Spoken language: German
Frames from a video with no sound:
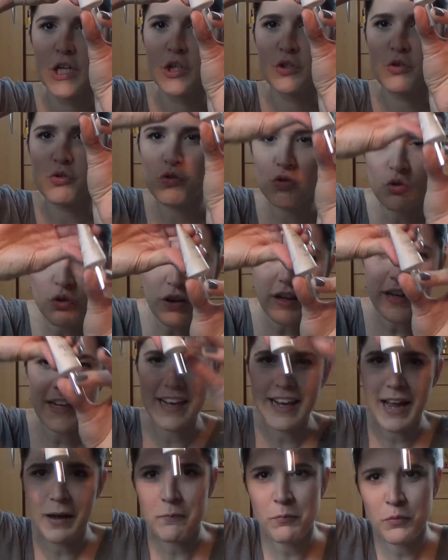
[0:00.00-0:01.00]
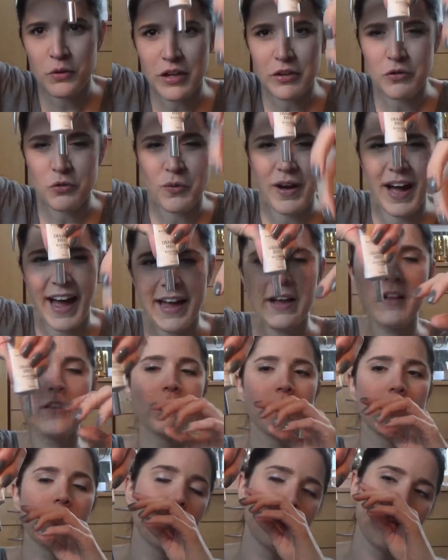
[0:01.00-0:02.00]
so zurückklappen und dann so
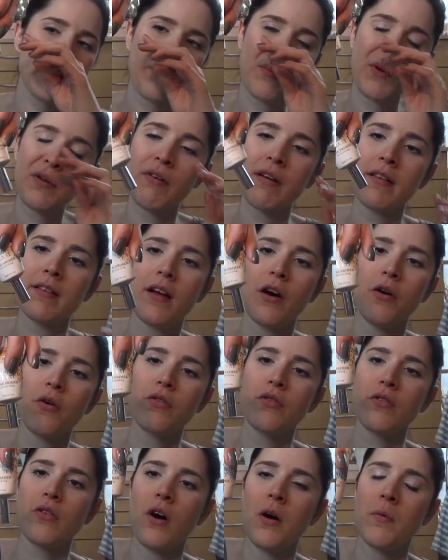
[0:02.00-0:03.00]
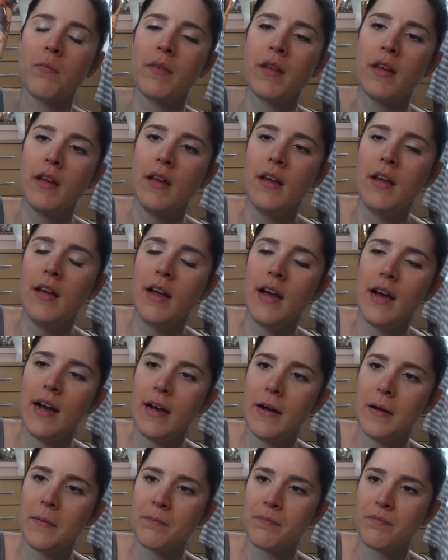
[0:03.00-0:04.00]
reindrücken, damit was rauskommt.
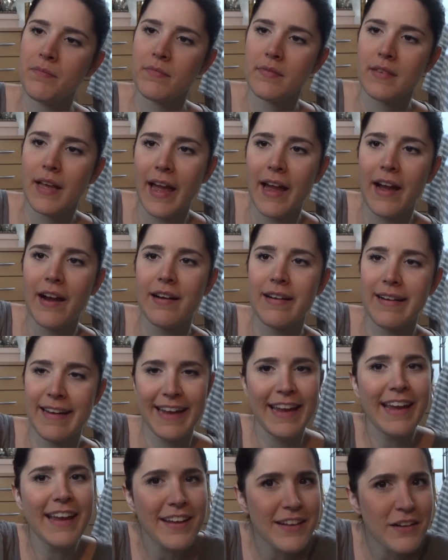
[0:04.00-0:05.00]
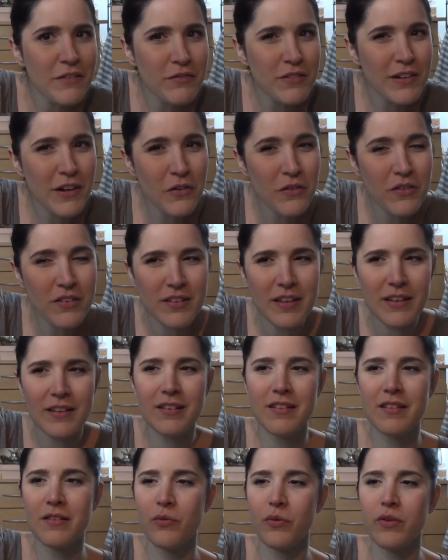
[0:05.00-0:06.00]
Ähm, daher gehe ich davon aus,
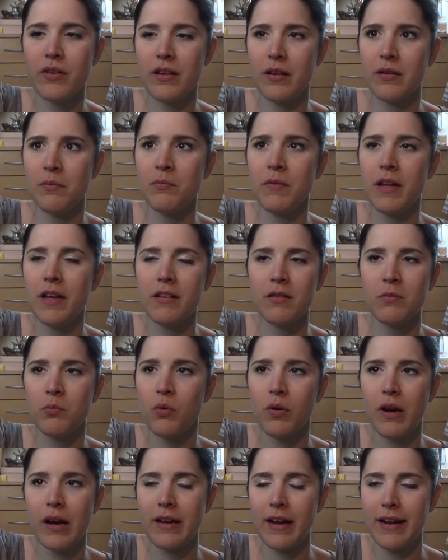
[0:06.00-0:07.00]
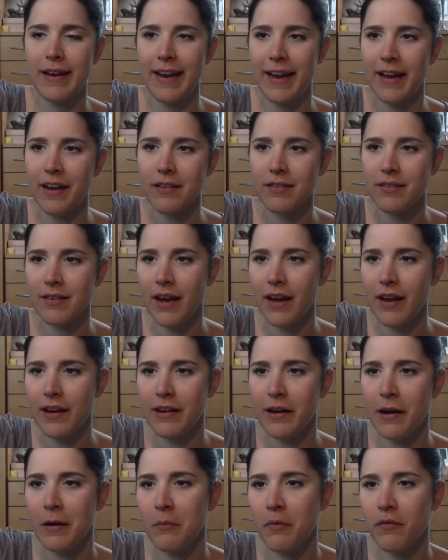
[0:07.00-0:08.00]
es wird im nächsten Monat dann leer
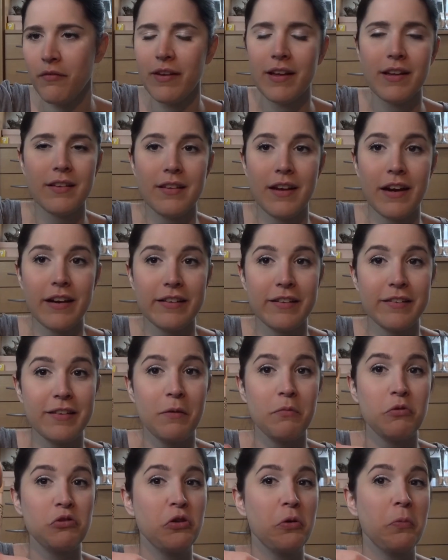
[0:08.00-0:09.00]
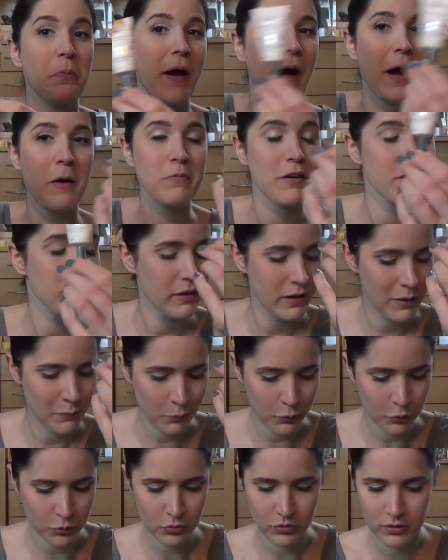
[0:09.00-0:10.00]
sein. Aber wie gesagt, das habe ich schon ein paar Mal bei dem
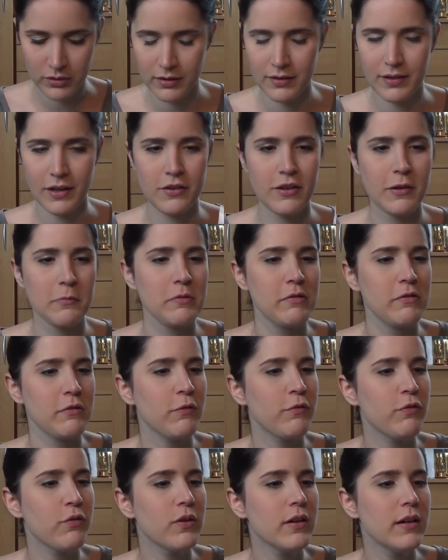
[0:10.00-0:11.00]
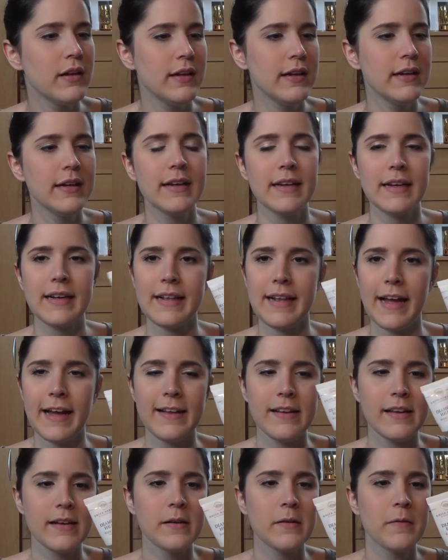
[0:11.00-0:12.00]
Produkt gesagt. Ich habe das Gefühl,
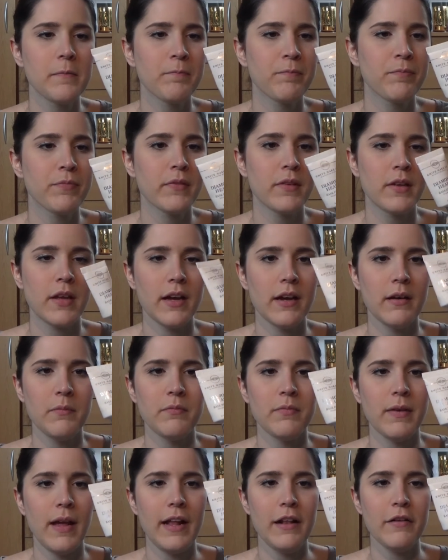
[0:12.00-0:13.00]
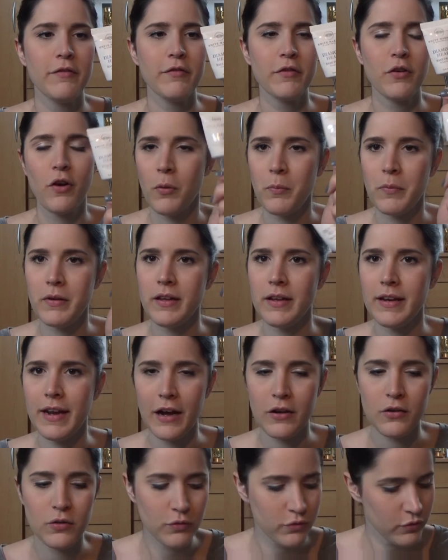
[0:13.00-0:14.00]
kleine ähm, Elfen kommen in der
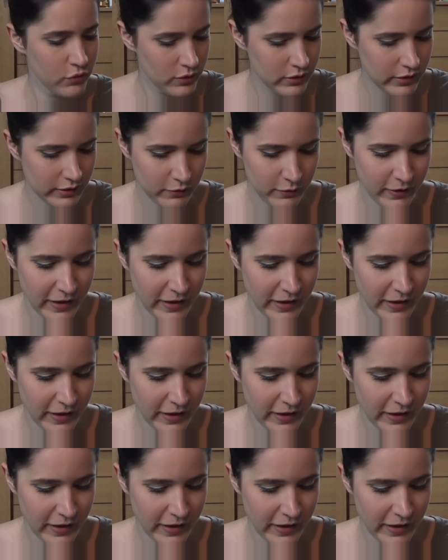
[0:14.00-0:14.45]
Nacht und füllen das